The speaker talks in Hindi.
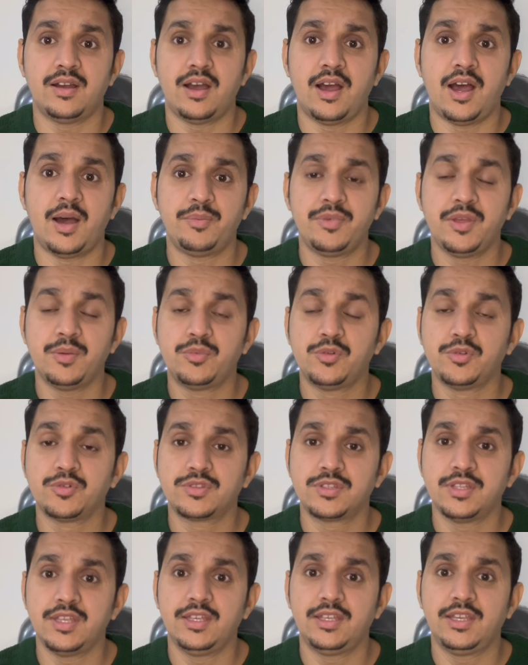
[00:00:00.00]
आप ये
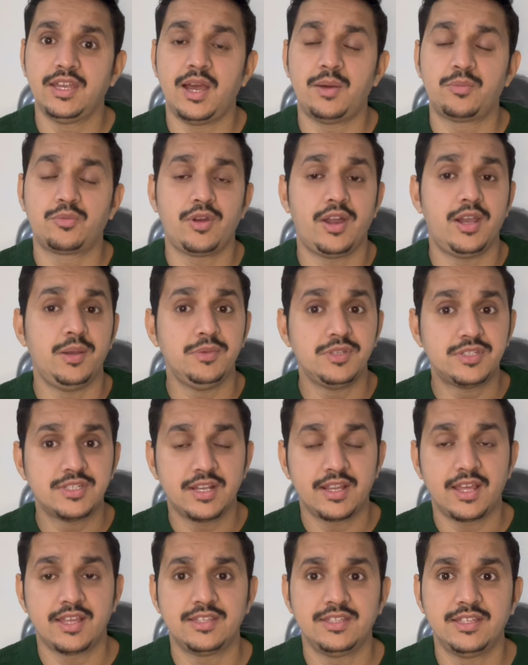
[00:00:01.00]
पूछते हैं कि आपको
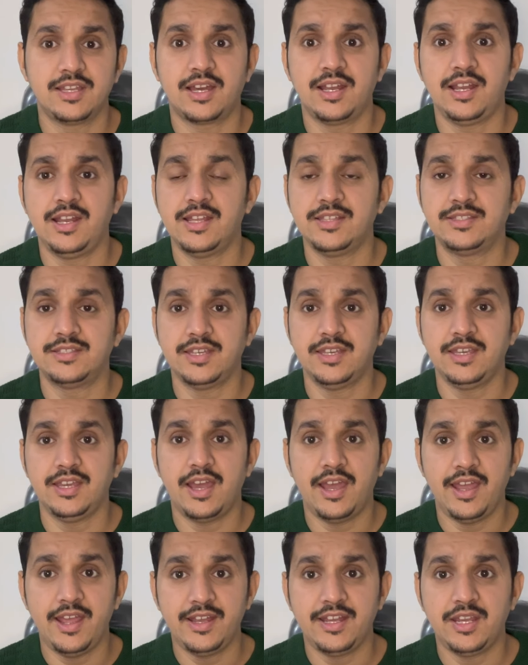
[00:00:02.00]
एडमिशन कैसी जगह लेना चाहिए
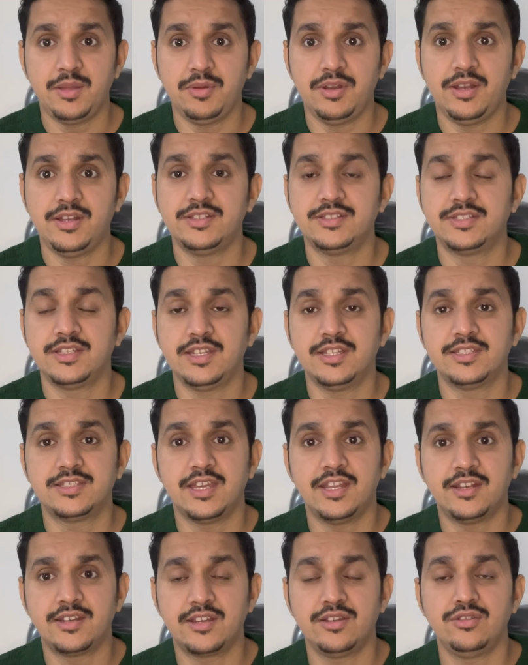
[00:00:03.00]
आईआईटी में लेना चाहिए
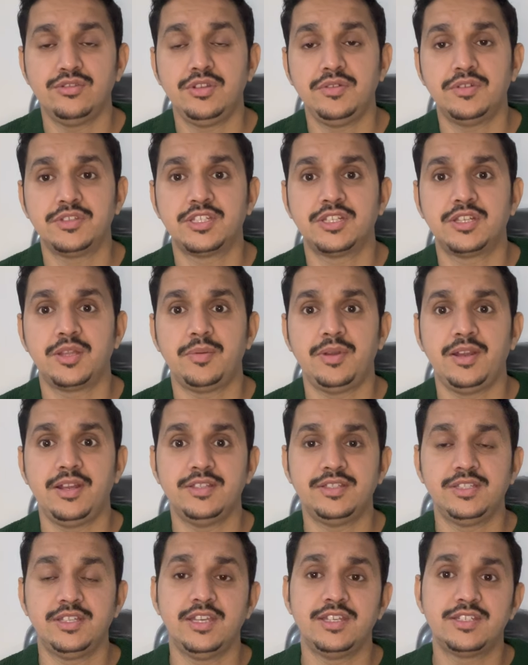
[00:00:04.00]
सेंट्रल यूनिवर्सिटी में
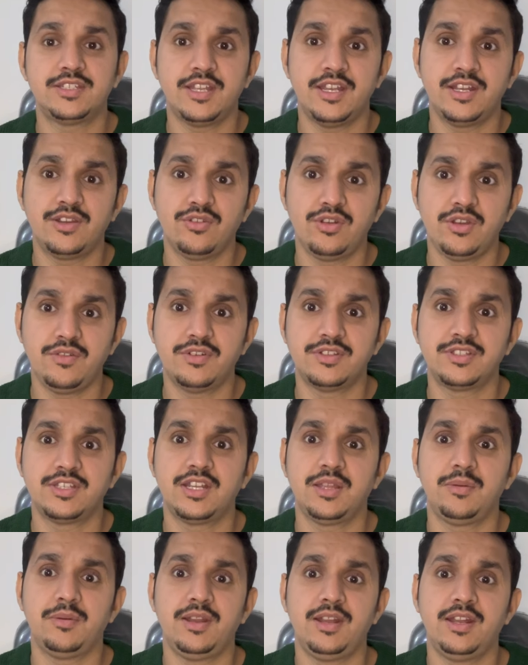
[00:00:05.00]
लेना चाहिए स्टेट
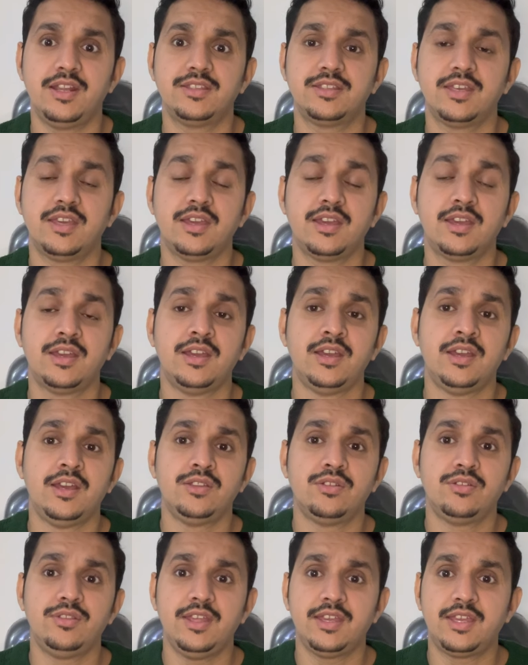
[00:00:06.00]
यूनिवर्सिटी में लेना चाहिए
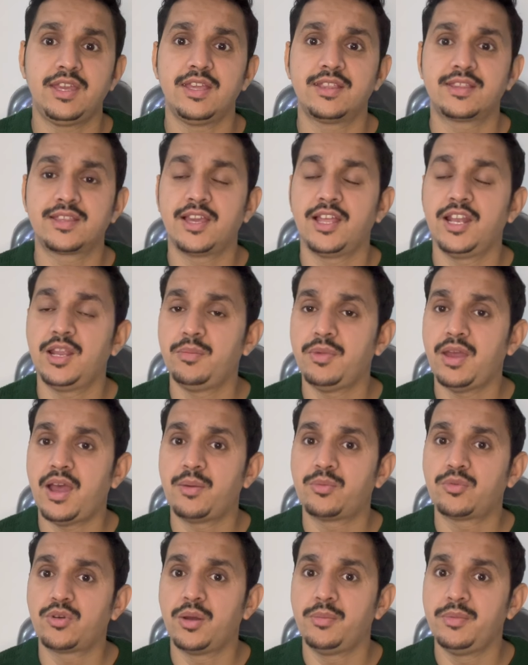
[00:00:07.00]
तो देखिए इसके लिए मैं
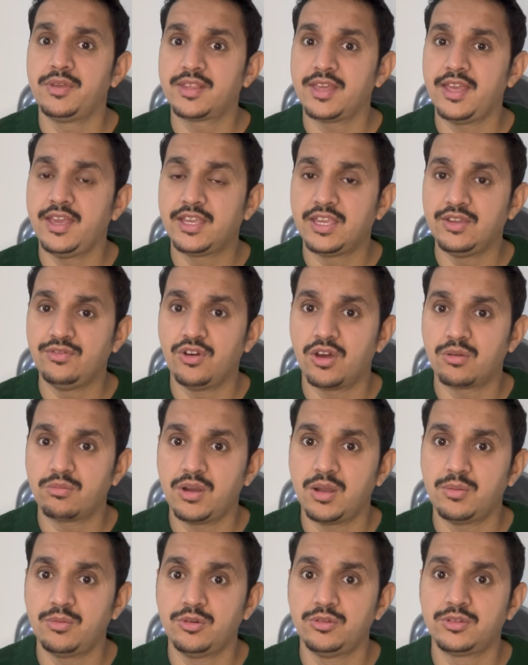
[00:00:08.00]
आपको हमेशा एक ही
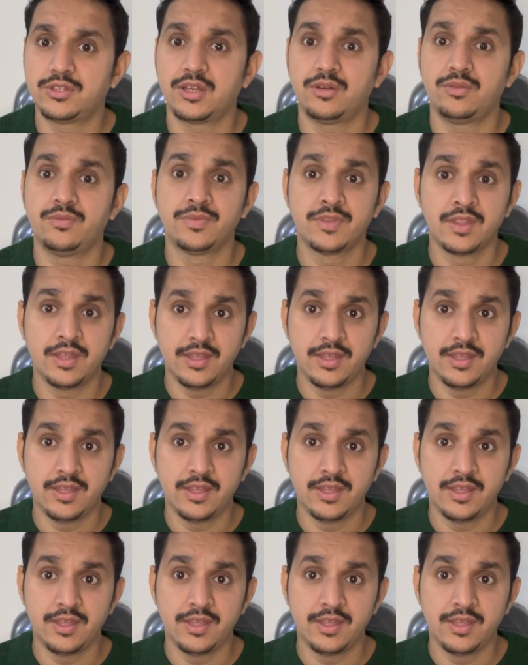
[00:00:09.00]
फार्मूला बोलता हूँ